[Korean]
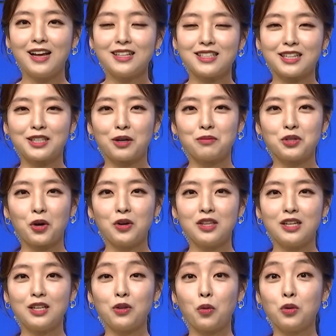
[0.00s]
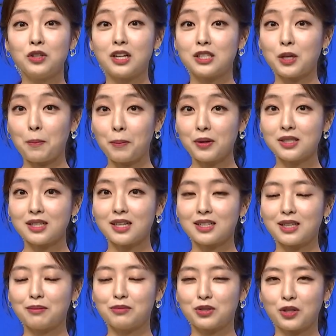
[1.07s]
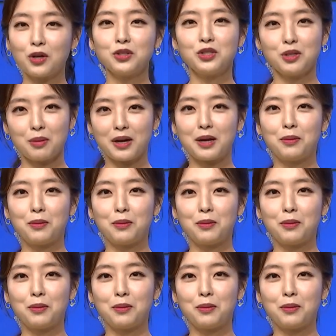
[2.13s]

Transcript: 자, 그럼 저희는 오늘의 첫 번째 상담부터 출발해